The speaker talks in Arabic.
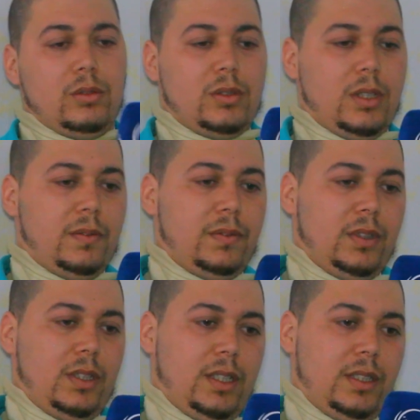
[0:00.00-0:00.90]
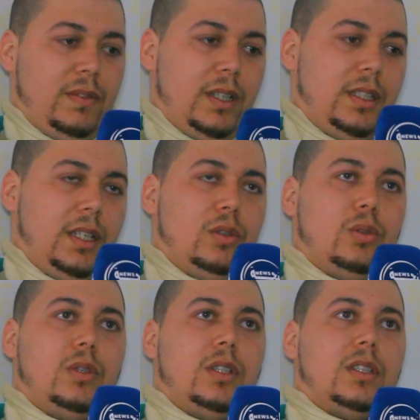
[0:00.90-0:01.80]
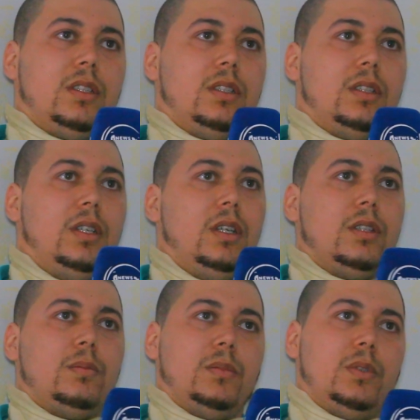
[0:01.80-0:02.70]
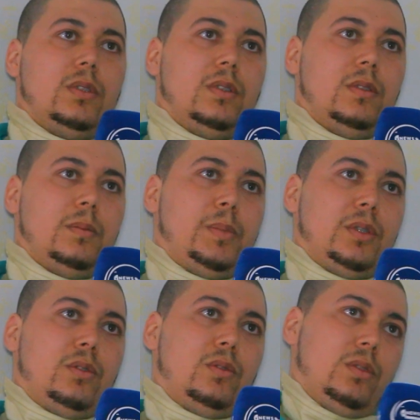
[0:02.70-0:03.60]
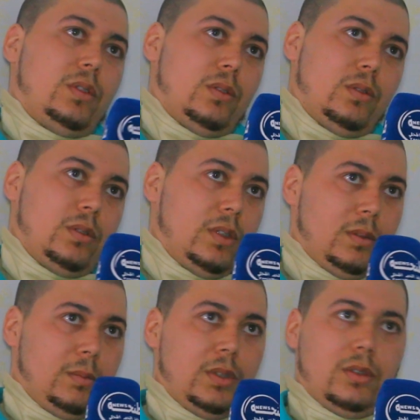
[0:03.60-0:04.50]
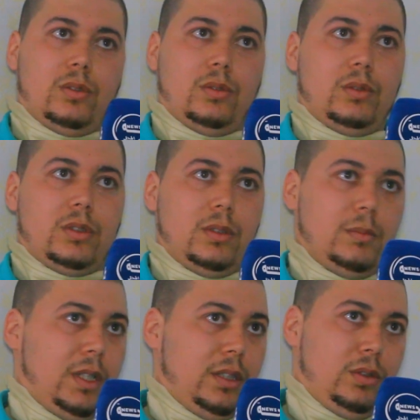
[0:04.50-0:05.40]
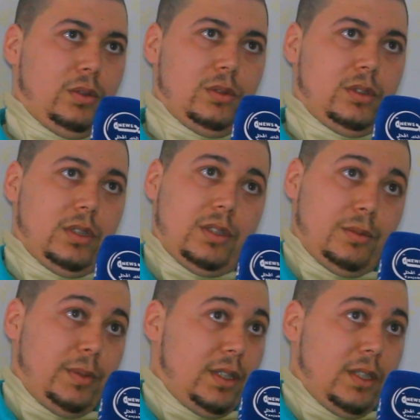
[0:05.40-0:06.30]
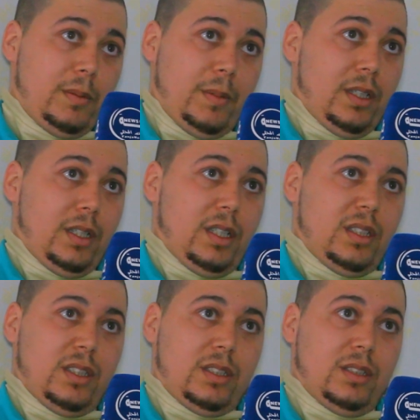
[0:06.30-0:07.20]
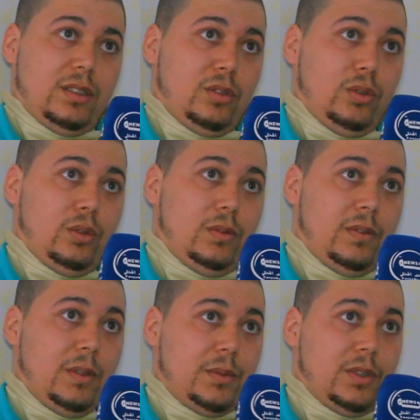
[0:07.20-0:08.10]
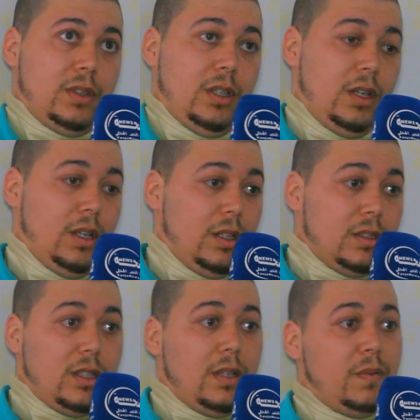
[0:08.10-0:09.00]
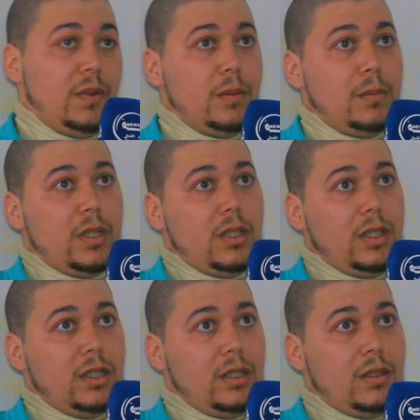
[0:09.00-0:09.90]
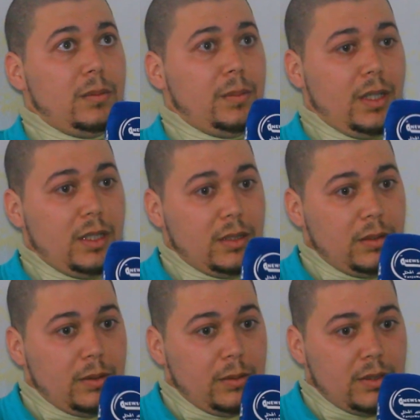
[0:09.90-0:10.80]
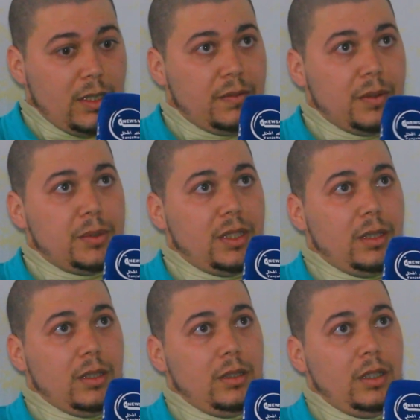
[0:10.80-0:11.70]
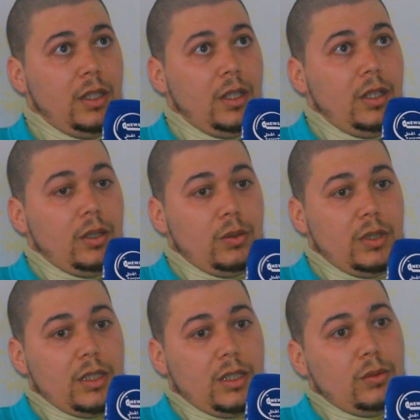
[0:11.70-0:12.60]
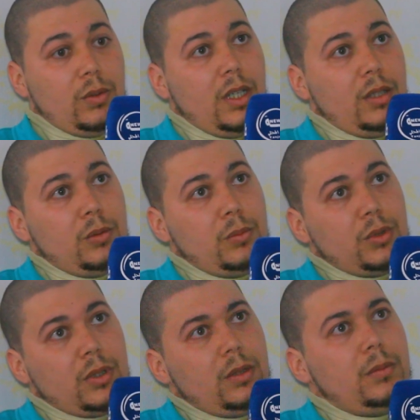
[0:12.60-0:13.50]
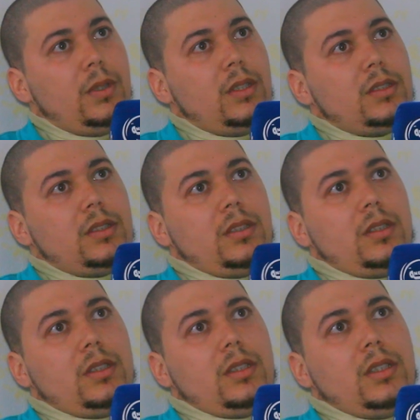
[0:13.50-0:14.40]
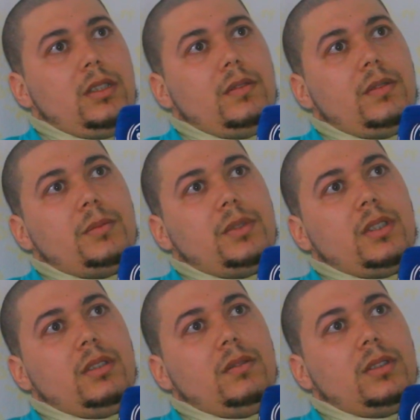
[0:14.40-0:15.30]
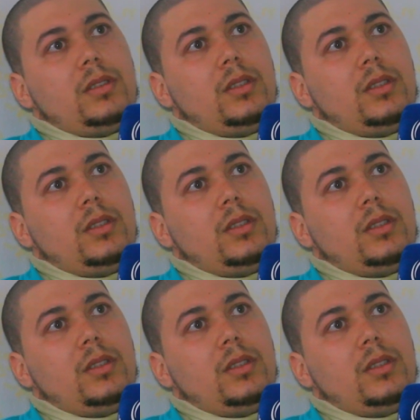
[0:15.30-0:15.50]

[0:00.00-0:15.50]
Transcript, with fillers: صافي يعني فحال اللي غنقول لك باترون كيقولنا ما يدخلش ما تدخلش اجباري راه ما يخليكش تدخل فهمتي صافي ما بقى وصافي مشى ولكن وقع له مشكل مع الصديق ديالي فهمتي كيفاش